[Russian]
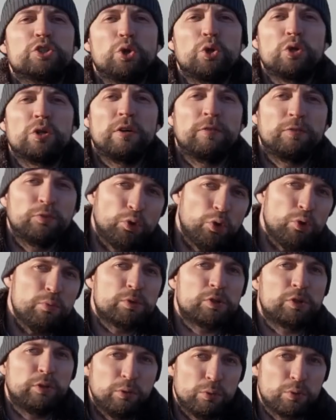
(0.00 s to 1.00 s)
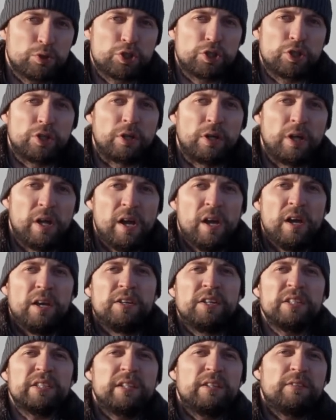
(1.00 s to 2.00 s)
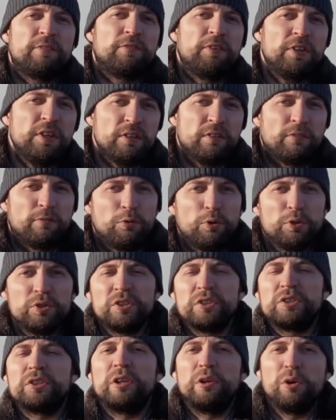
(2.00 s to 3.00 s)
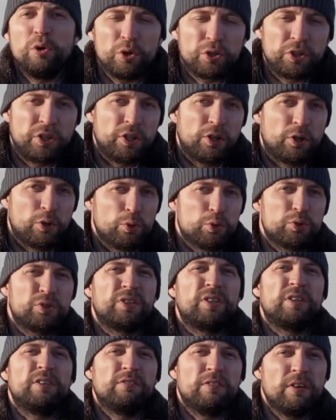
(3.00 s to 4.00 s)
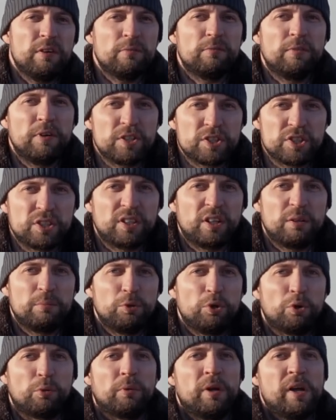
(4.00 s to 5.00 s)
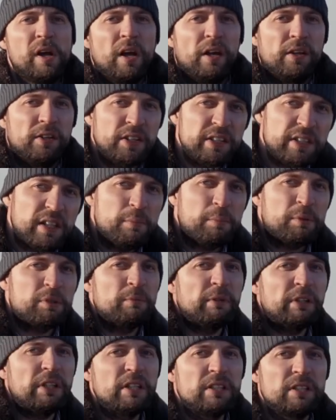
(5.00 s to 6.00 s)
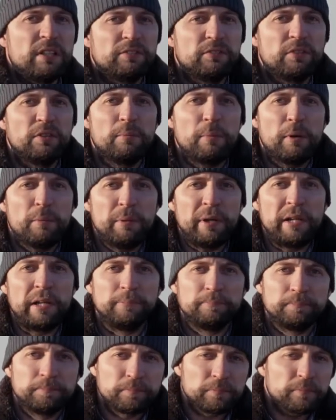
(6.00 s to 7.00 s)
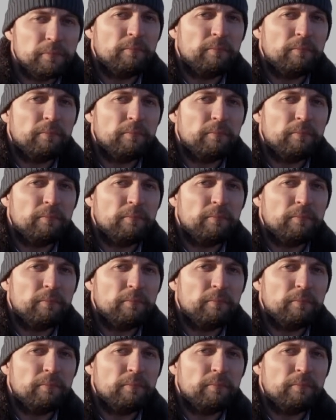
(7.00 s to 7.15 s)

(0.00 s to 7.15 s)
лишь только в том случае, если вы возите легкие грузы и вам важен объем. Если посмотреть автомобиль